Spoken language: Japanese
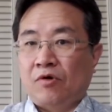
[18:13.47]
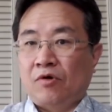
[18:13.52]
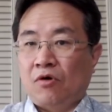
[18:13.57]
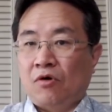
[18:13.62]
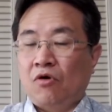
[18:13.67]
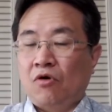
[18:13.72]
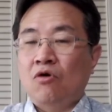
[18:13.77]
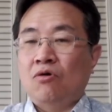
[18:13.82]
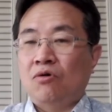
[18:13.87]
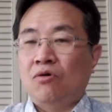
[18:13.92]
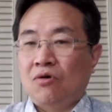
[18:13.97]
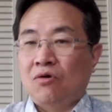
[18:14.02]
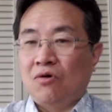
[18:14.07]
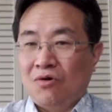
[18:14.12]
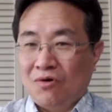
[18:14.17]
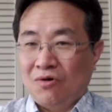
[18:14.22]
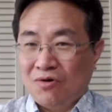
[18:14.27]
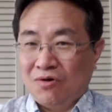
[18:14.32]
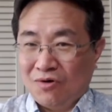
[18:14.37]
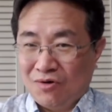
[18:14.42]
中
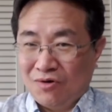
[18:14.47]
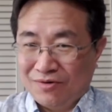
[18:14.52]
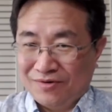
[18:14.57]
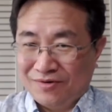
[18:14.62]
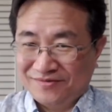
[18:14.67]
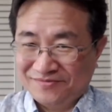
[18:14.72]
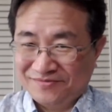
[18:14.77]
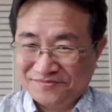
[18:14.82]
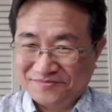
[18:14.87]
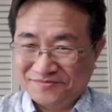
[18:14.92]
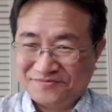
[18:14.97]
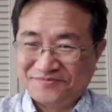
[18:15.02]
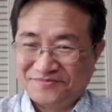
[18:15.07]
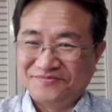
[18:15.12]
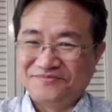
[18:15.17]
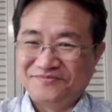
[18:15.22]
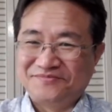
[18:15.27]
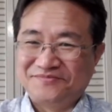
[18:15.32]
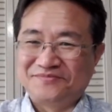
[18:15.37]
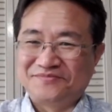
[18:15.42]
退されていま
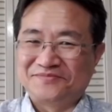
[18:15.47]
す。